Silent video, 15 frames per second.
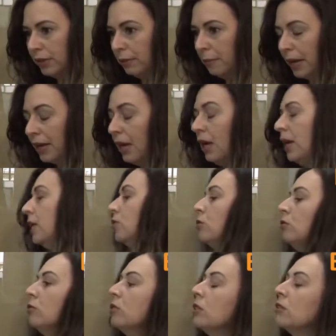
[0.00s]
também.
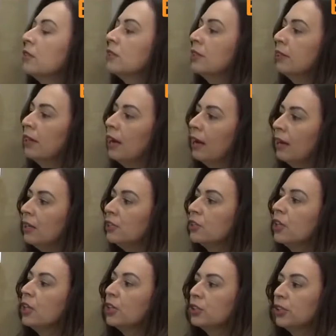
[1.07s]
Isso tudo são
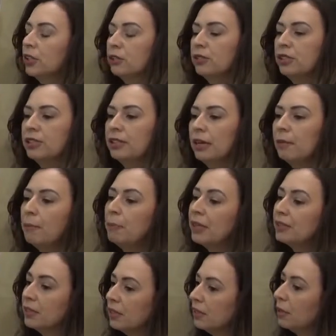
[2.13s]
sinais de que o sistema
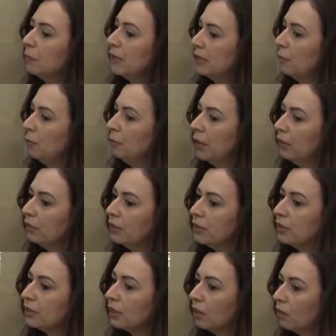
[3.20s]
precisa passar por
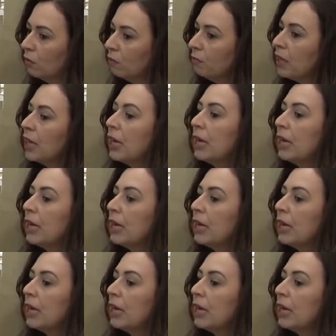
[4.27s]
manutenção,